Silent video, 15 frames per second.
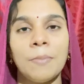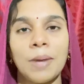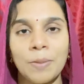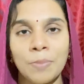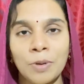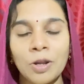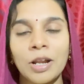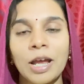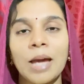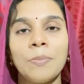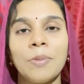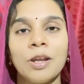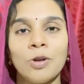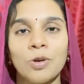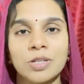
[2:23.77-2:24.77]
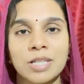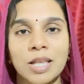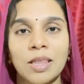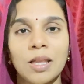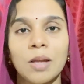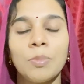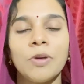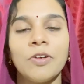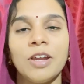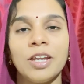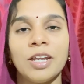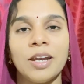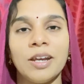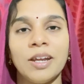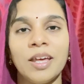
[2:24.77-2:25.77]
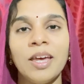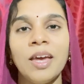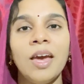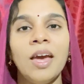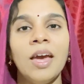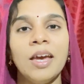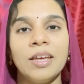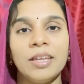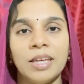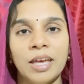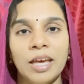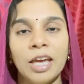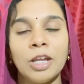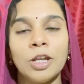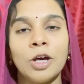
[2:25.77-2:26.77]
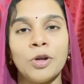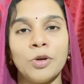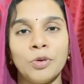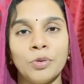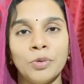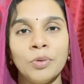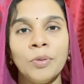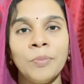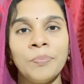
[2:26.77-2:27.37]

బైబిల్లో రాయబడిన ఒక సందర్భం ఏంటంటే ఏ నరుడు